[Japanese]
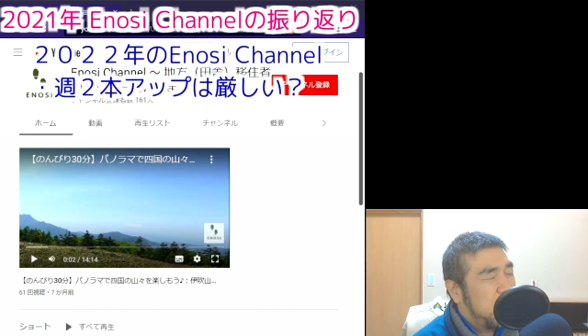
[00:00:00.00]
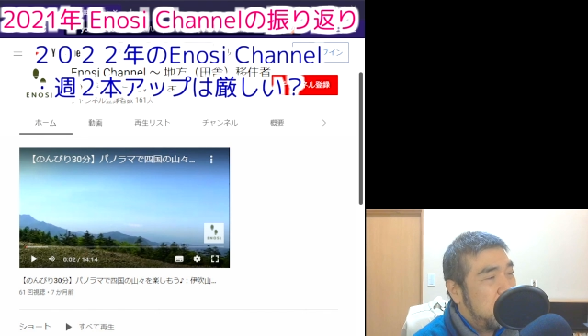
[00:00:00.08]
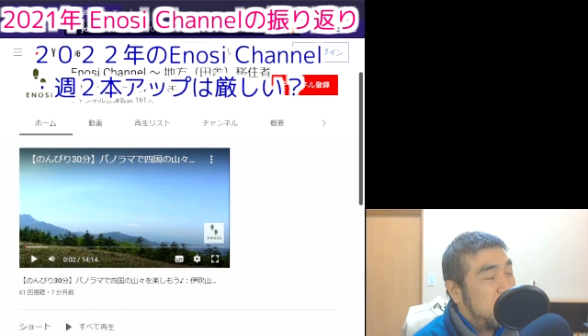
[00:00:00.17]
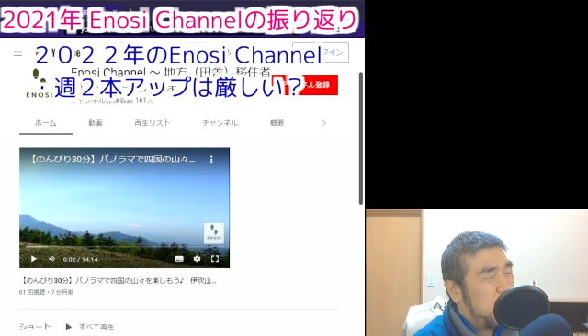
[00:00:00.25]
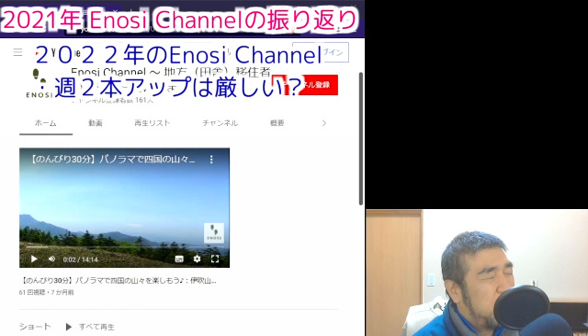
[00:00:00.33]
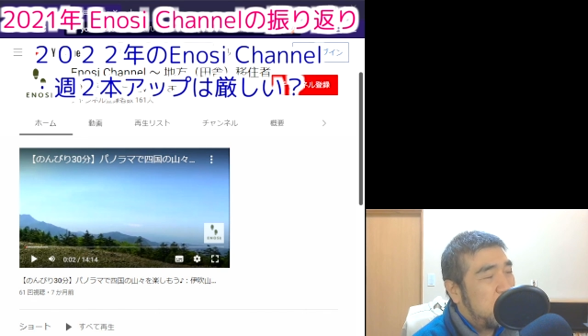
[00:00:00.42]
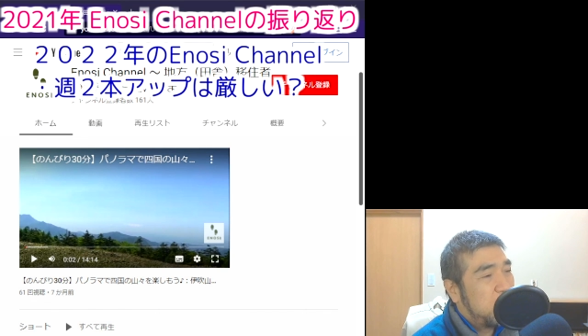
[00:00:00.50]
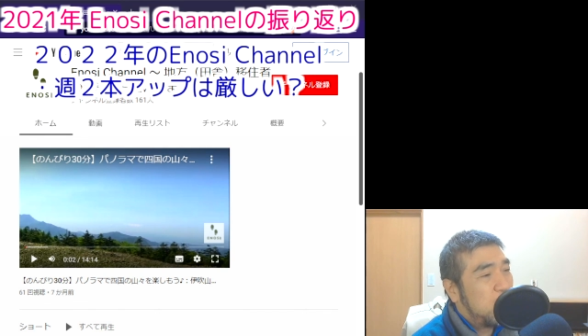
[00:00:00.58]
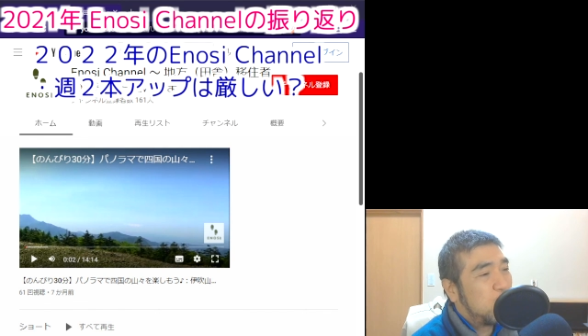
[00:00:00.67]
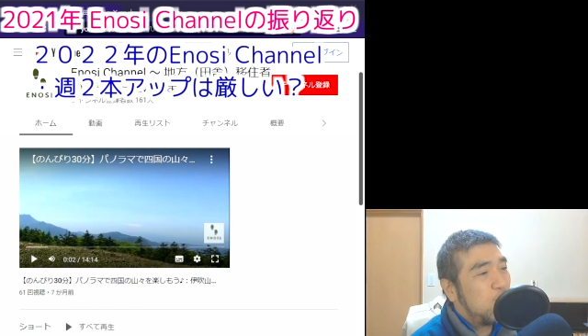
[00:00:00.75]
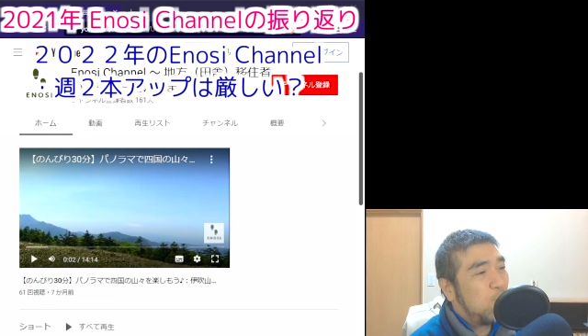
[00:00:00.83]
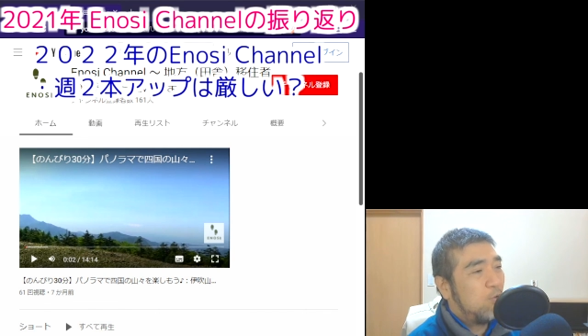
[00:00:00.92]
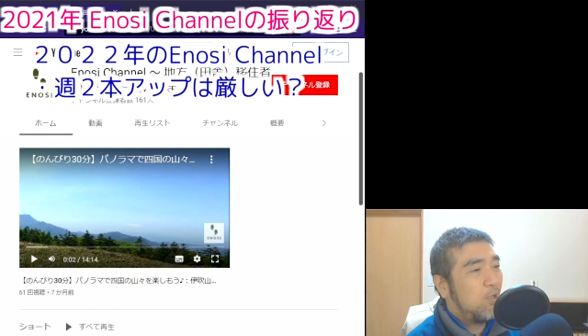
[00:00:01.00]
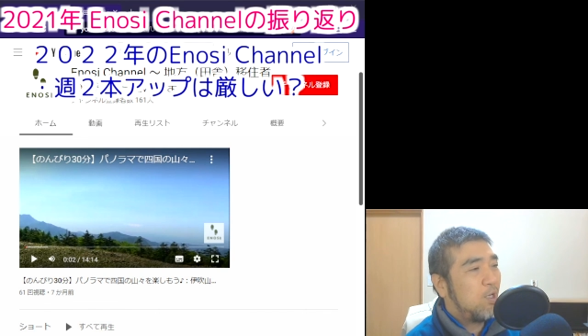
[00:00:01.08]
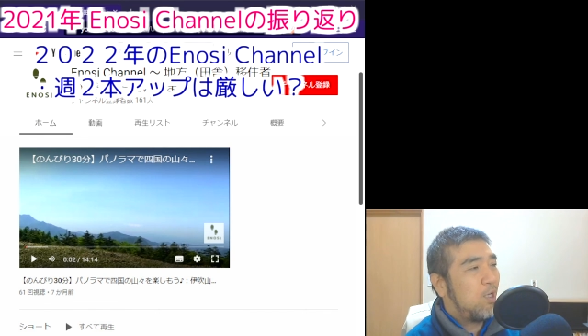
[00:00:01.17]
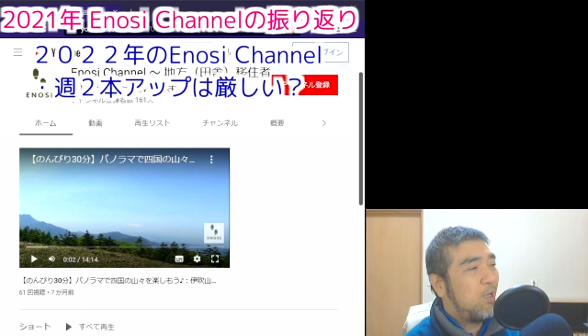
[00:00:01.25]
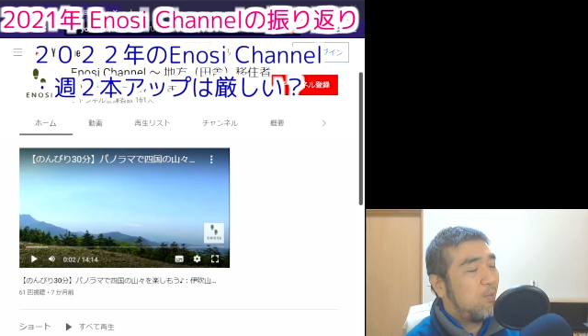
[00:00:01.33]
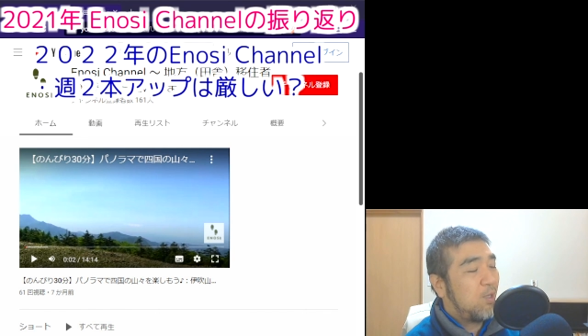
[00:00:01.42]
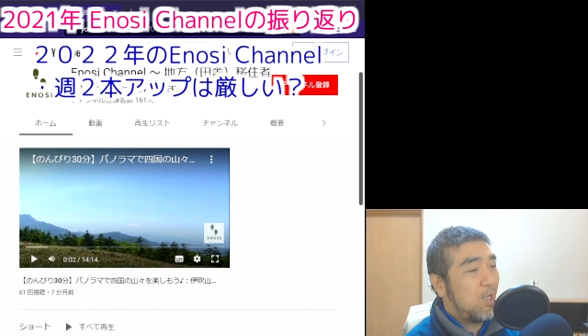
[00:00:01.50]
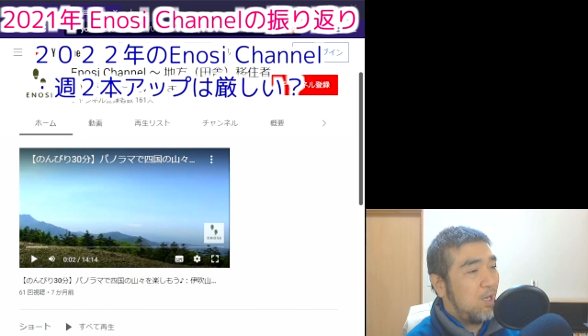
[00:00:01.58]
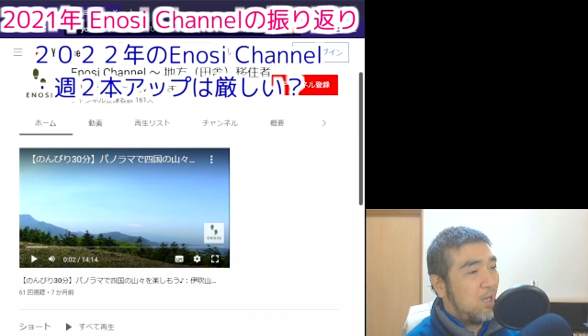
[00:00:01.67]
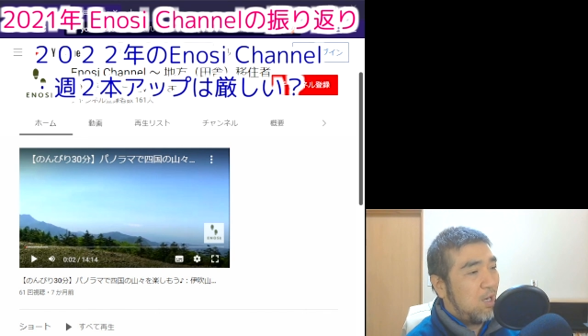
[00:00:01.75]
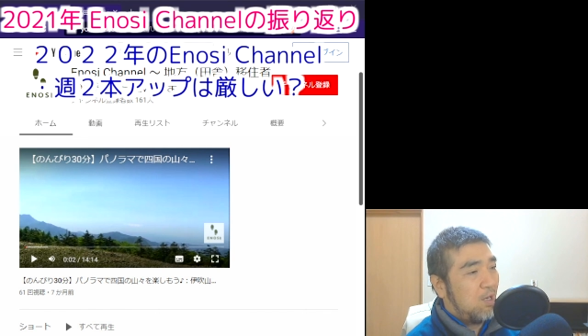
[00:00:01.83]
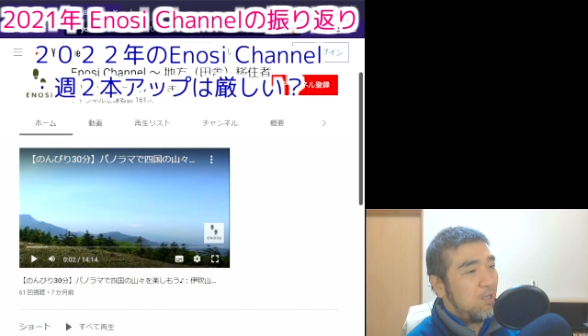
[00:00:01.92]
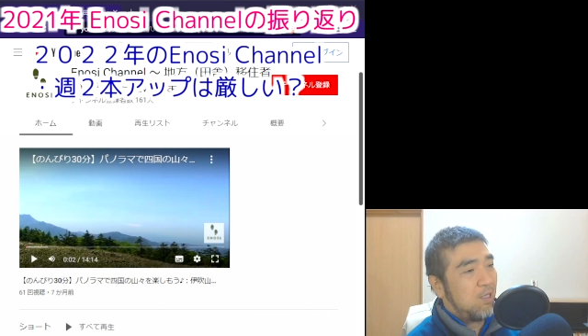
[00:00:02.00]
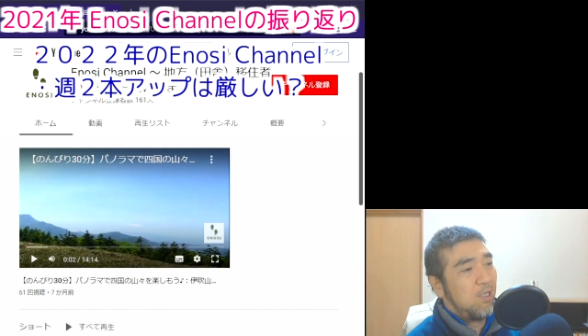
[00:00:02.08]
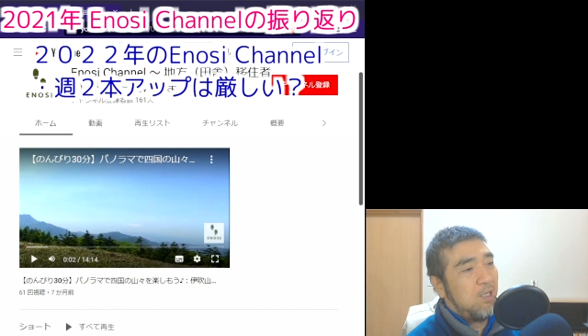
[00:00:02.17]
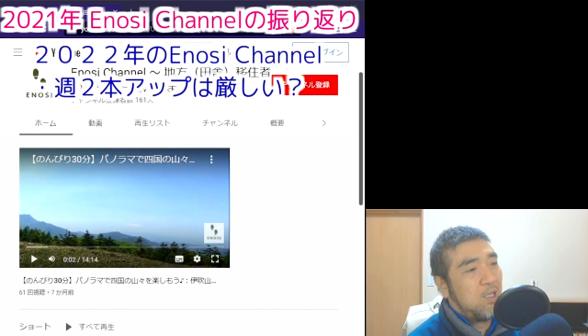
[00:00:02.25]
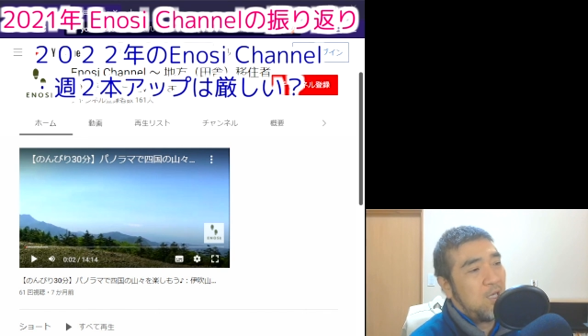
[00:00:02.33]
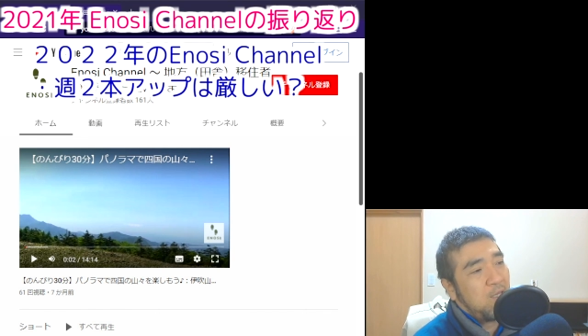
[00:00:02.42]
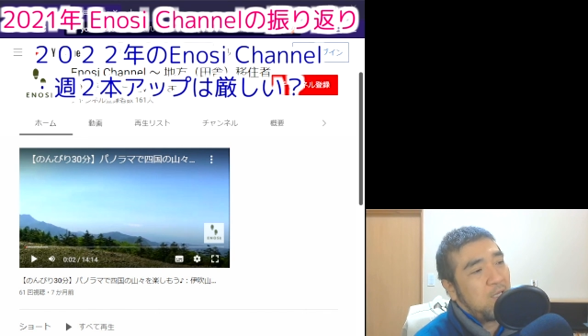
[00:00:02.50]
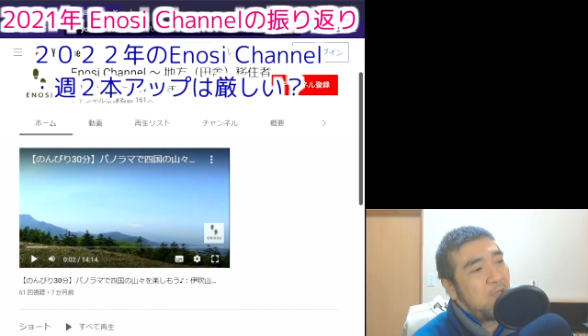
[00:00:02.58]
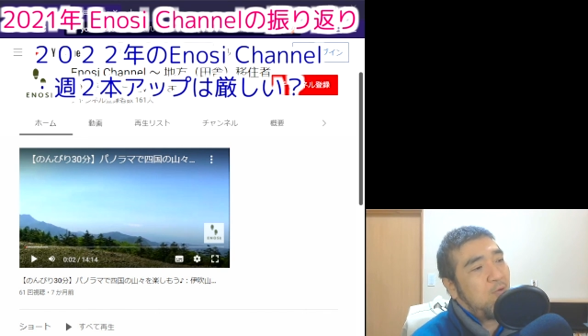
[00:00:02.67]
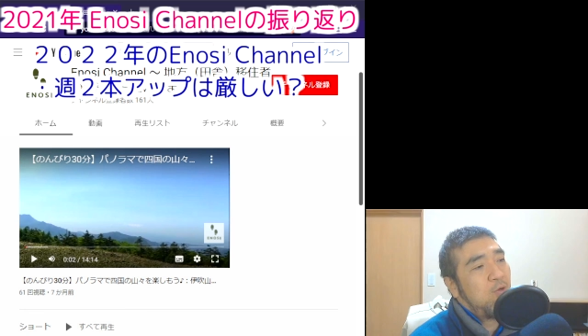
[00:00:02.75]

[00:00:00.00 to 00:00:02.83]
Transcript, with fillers: まあじゃあこれお願いねみたいな、簡単にお願い